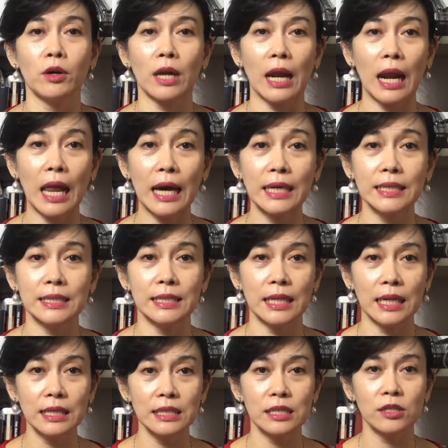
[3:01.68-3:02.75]
orang lain
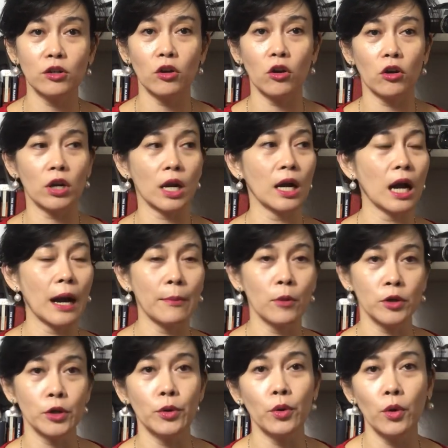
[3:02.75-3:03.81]
ya jadi kalau orang nggak mau
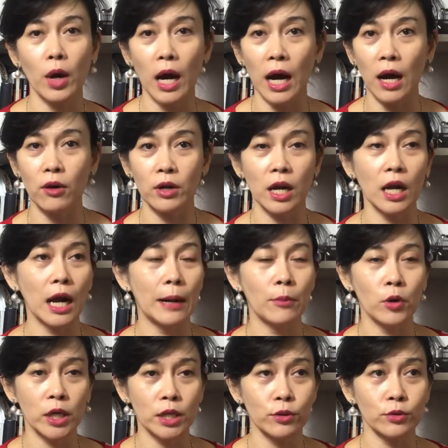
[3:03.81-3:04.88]
doa orang nggak
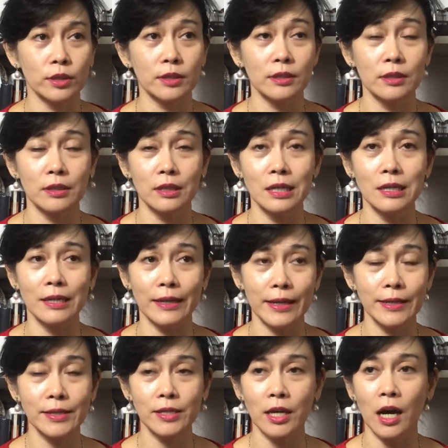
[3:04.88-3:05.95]
mau ikut ke
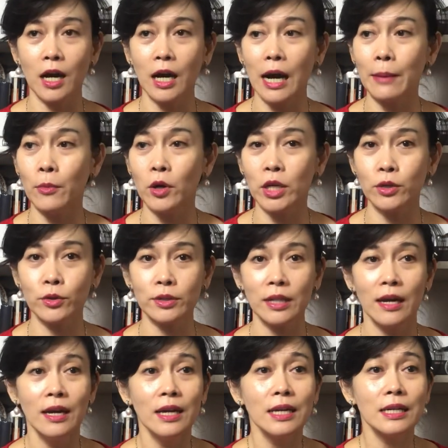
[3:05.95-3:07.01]
gereja nggak mau ikut
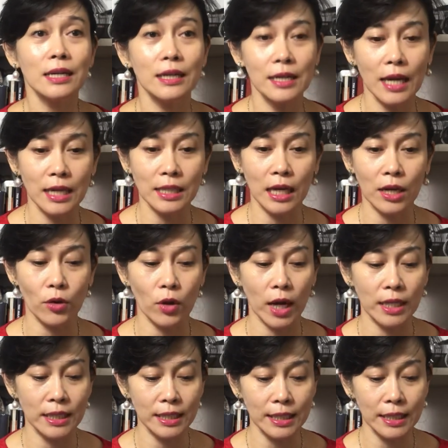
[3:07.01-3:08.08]
kegiatan
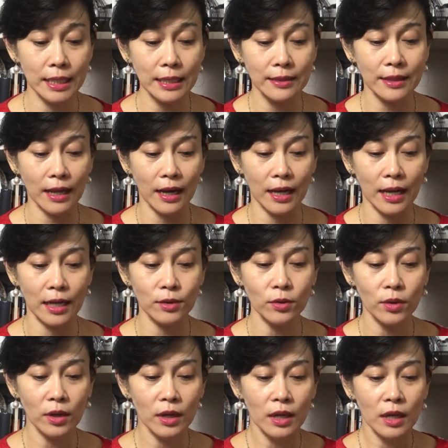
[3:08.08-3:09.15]
rohani kita
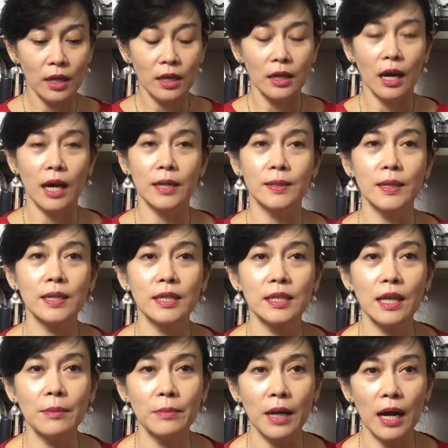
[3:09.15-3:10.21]
lalu akhirnya
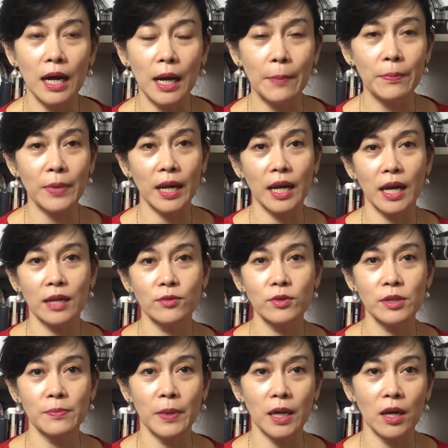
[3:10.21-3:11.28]
kita menganggap mereka
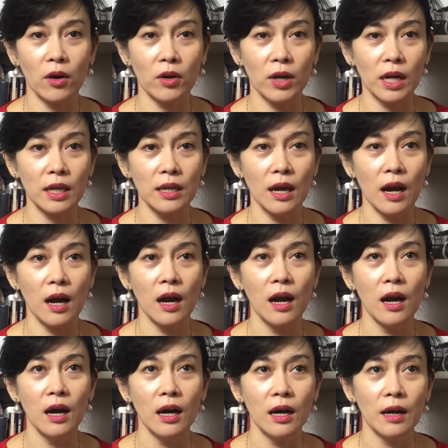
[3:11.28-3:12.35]
itu sebagai orang yang
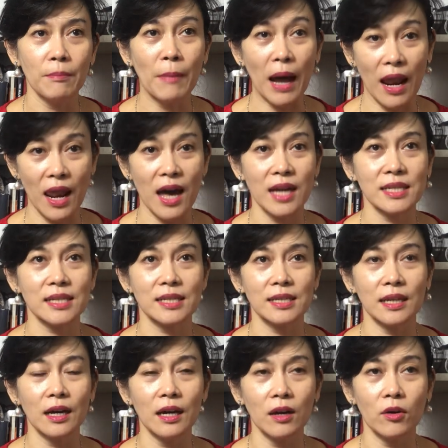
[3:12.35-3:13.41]
uh, malas
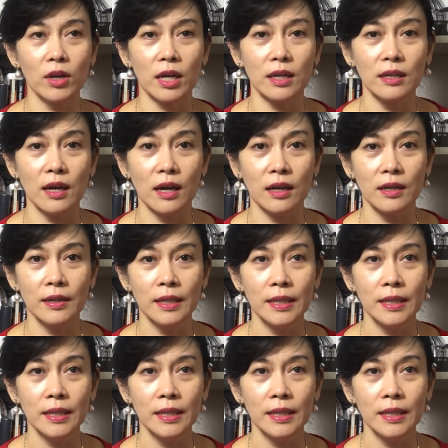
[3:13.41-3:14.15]
ya orang yang